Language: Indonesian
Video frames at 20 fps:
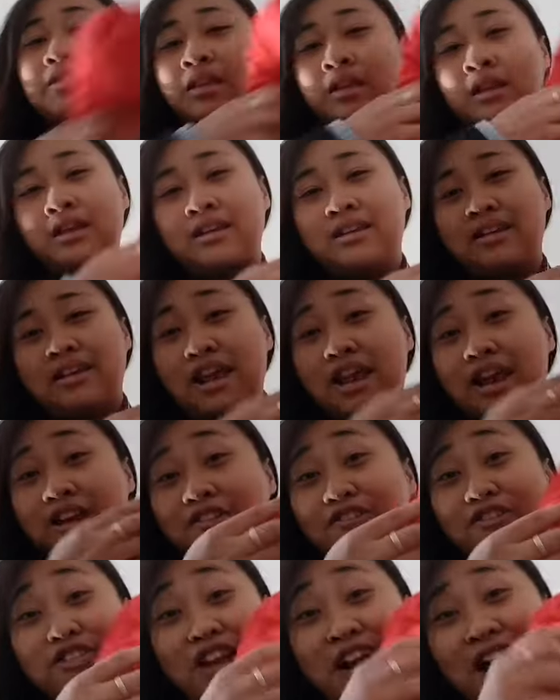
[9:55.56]
dan untuk
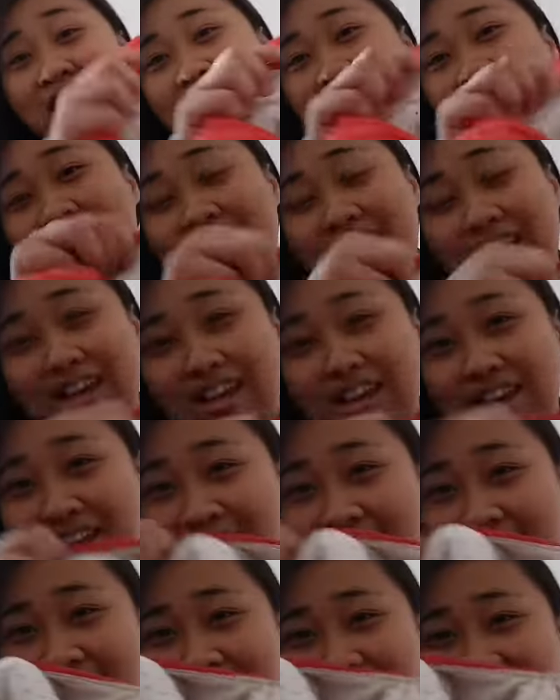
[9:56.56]
kalian yang ini
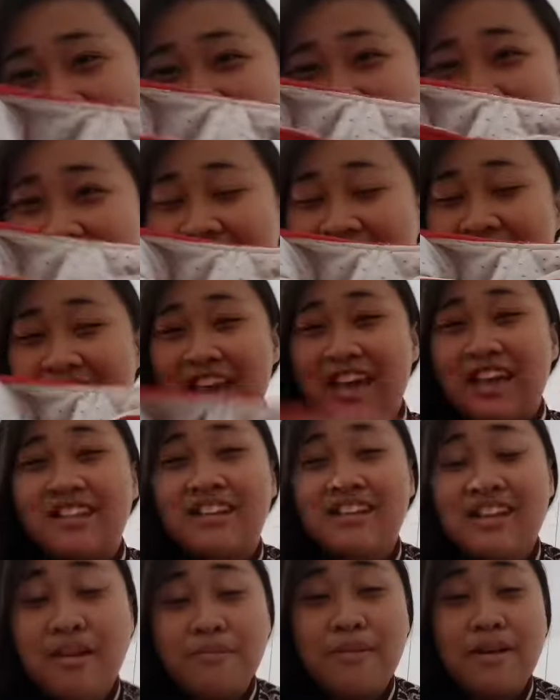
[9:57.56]
soalnya apa
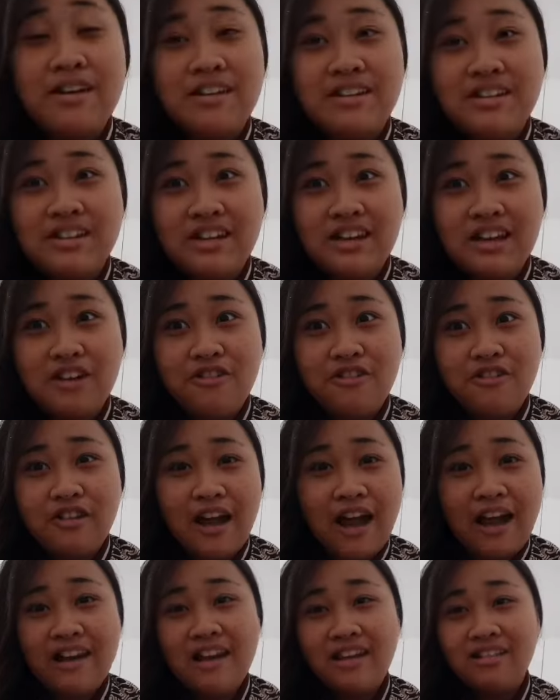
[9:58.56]
di, di Indo nggak ada
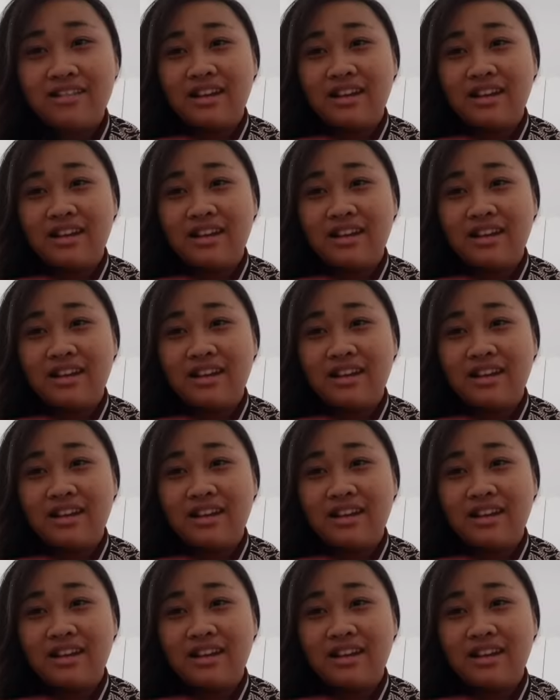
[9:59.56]
saya yang kayak